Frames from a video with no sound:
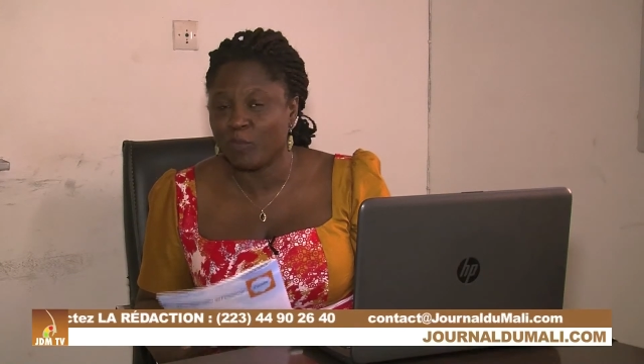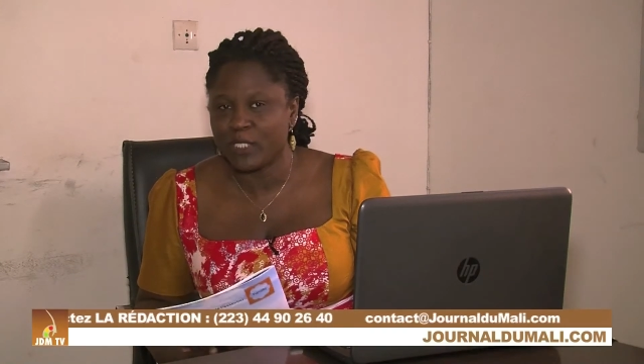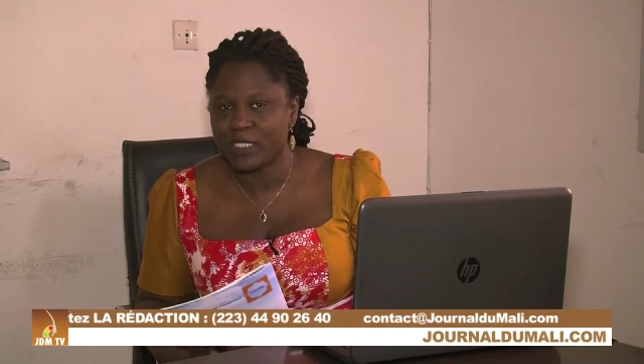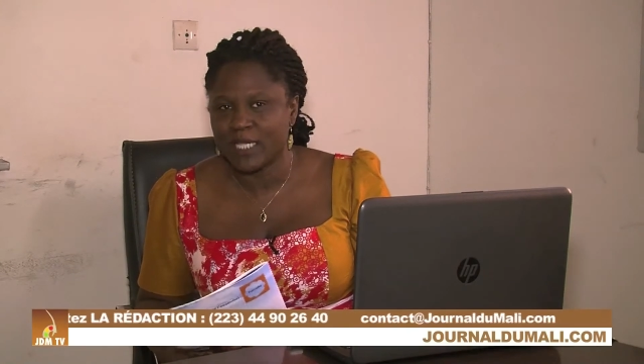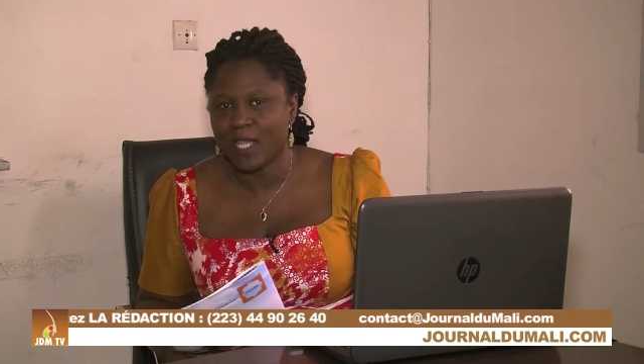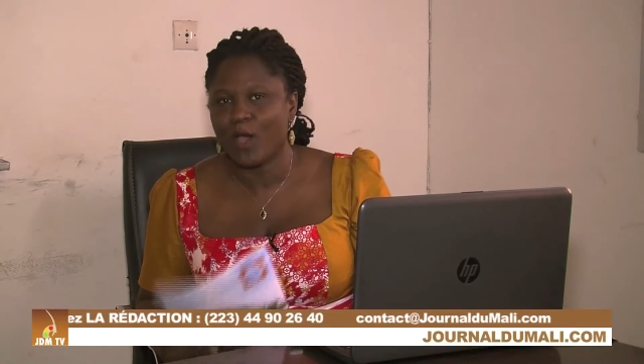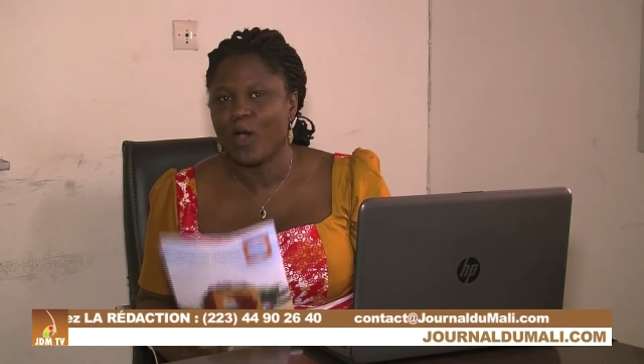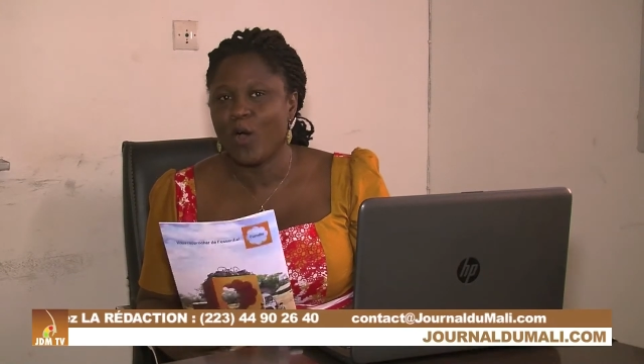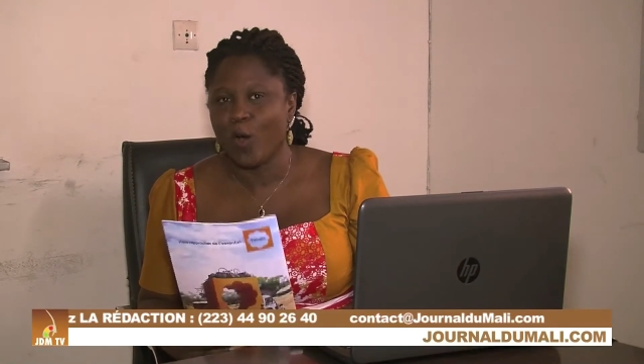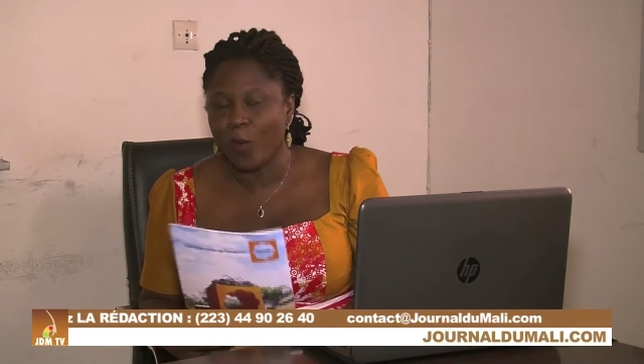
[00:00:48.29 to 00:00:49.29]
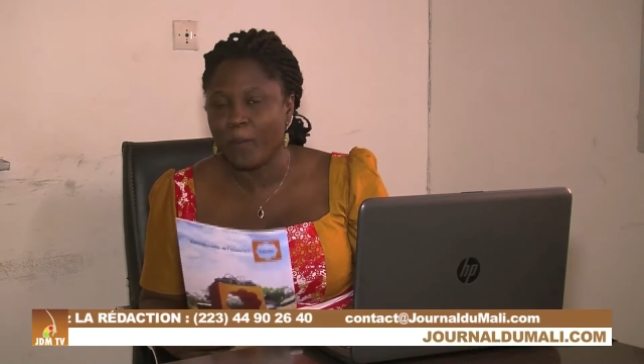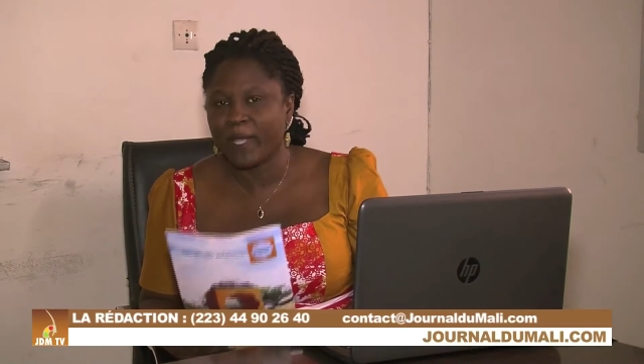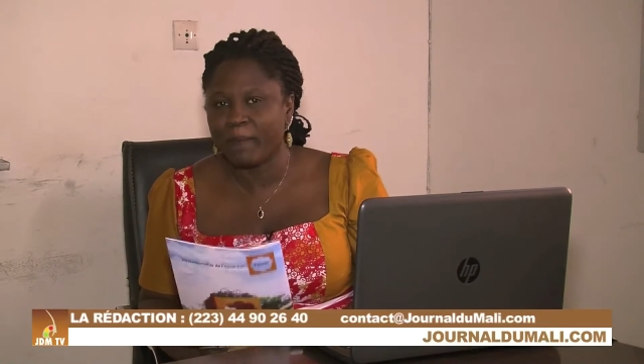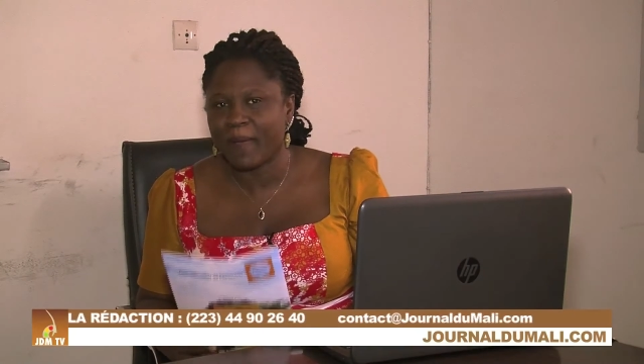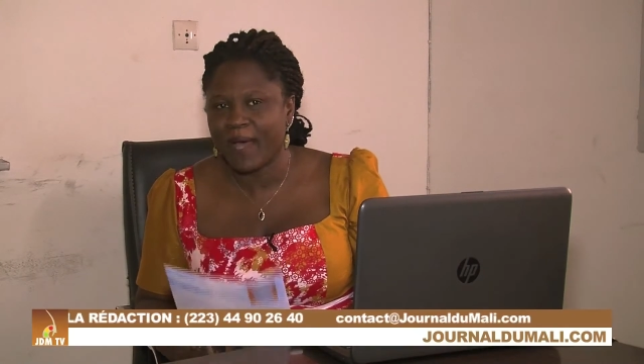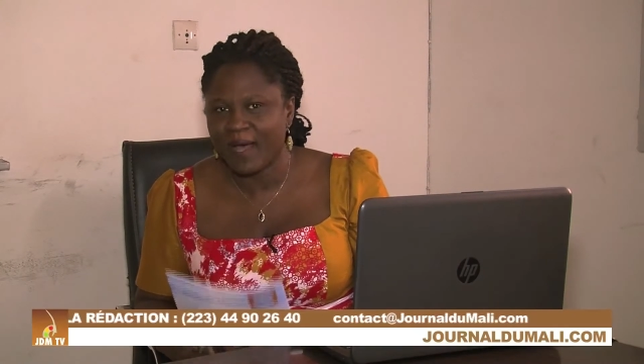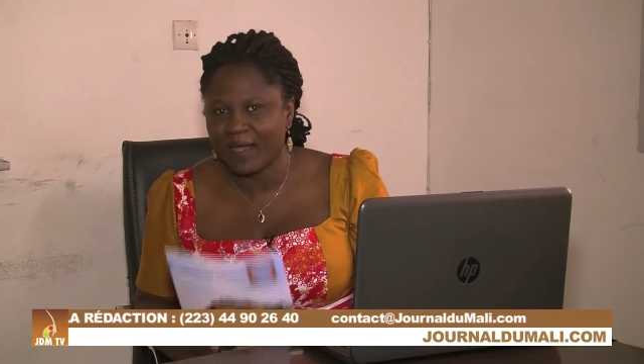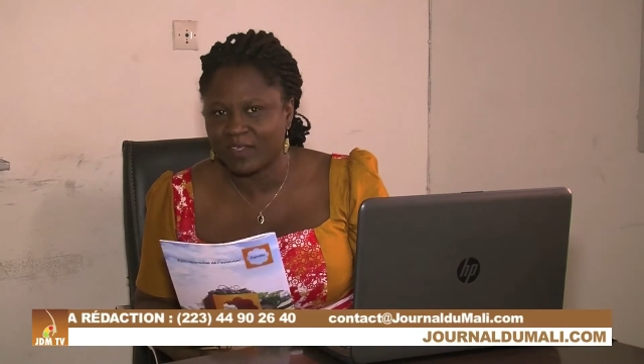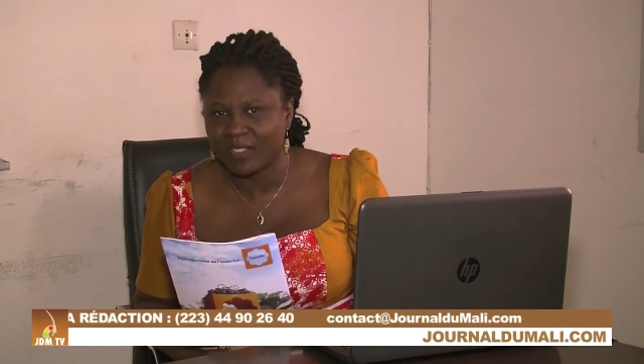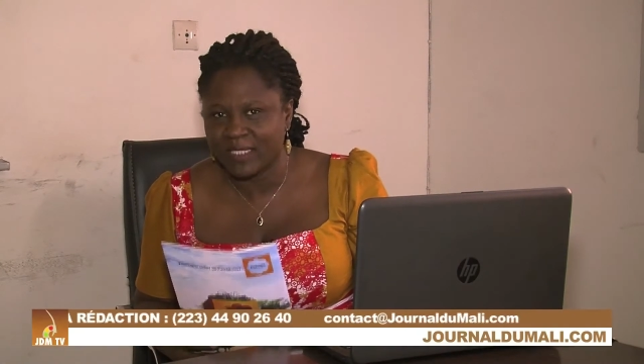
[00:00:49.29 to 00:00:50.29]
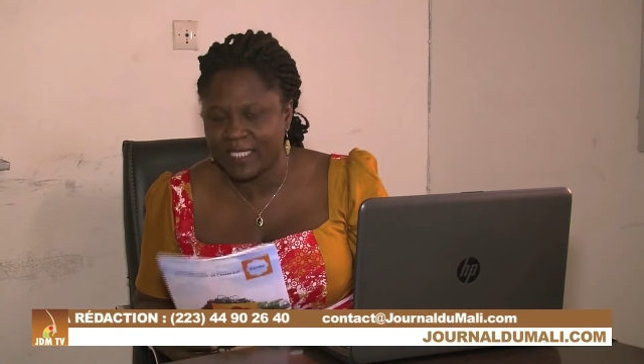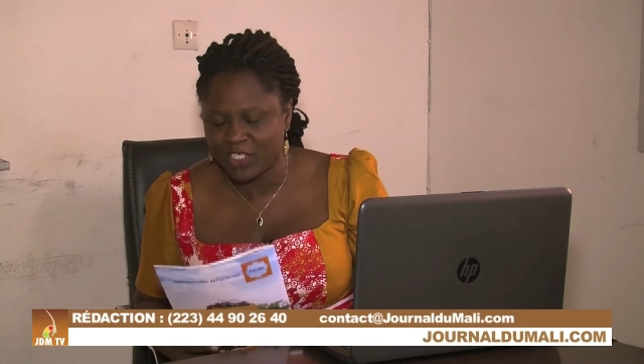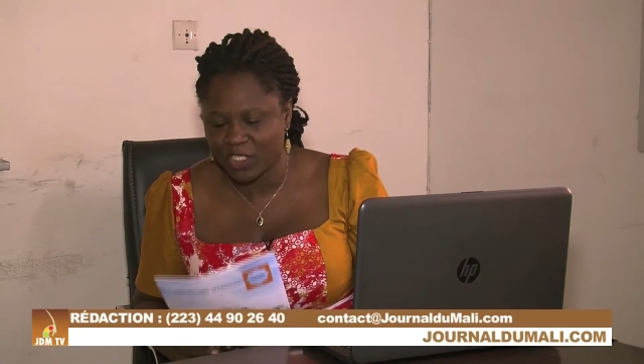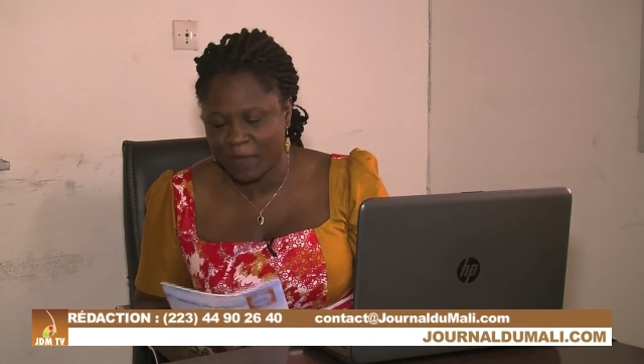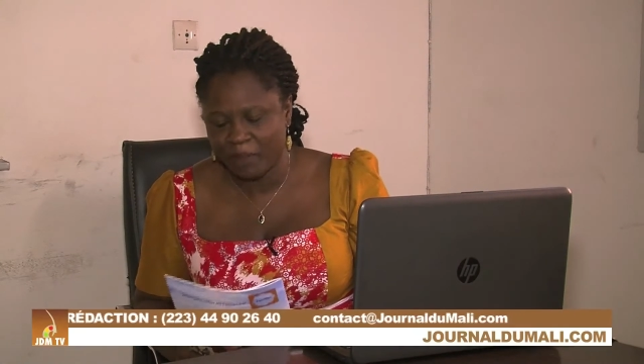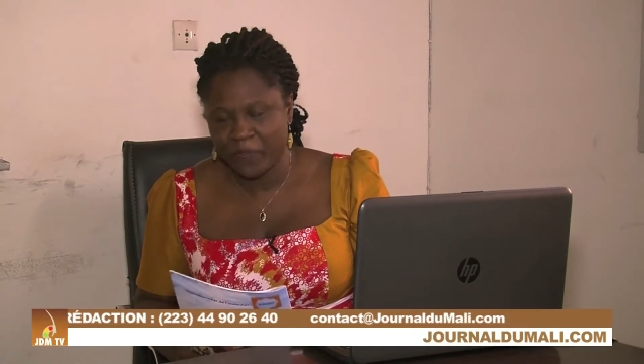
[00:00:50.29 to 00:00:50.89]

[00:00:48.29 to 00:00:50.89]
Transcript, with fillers: politiques, on prépare déjà.